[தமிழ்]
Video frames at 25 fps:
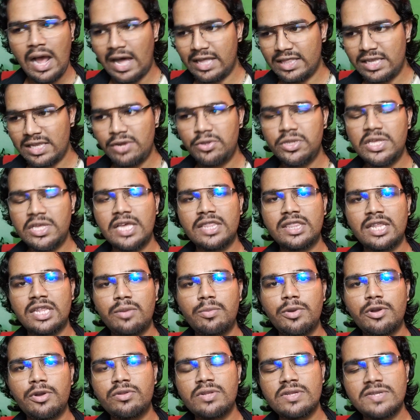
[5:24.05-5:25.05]
அதுலேயும் வந்து எத்தனை
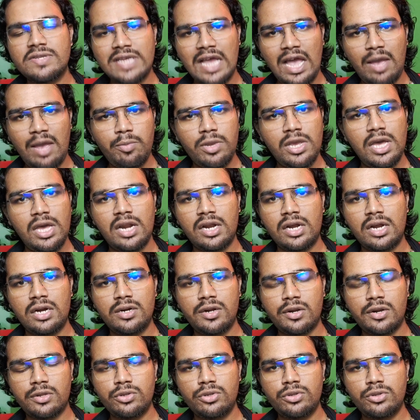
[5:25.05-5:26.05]
பேர் வந்து ஸ்கேமிங்காக
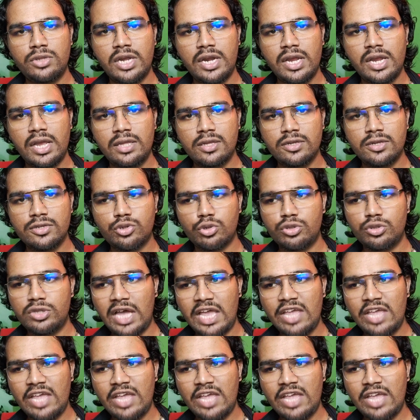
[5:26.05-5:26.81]
இருக்கான்றதும் தெரியாது ஸோ